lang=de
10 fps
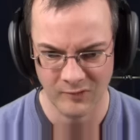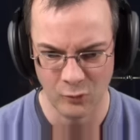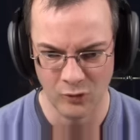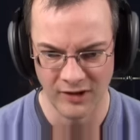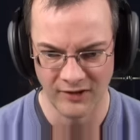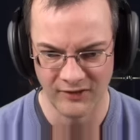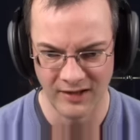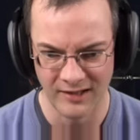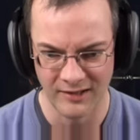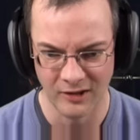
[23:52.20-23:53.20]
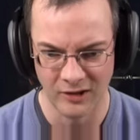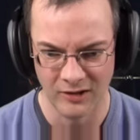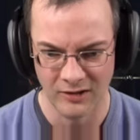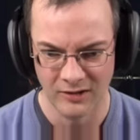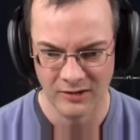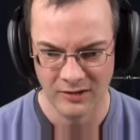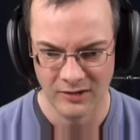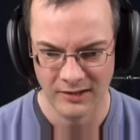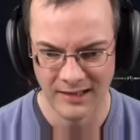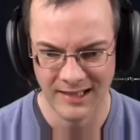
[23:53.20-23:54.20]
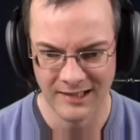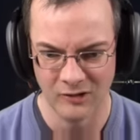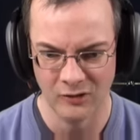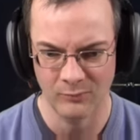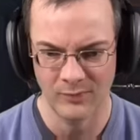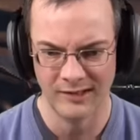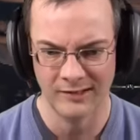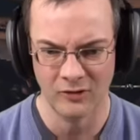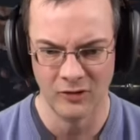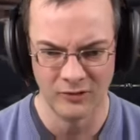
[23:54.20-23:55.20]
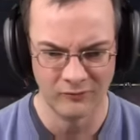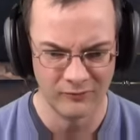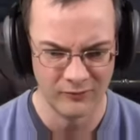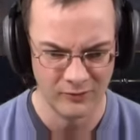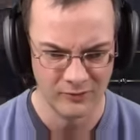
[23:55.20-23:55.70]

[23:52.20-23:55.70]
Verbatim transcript: ohne dass der andere Gegner mitläuft.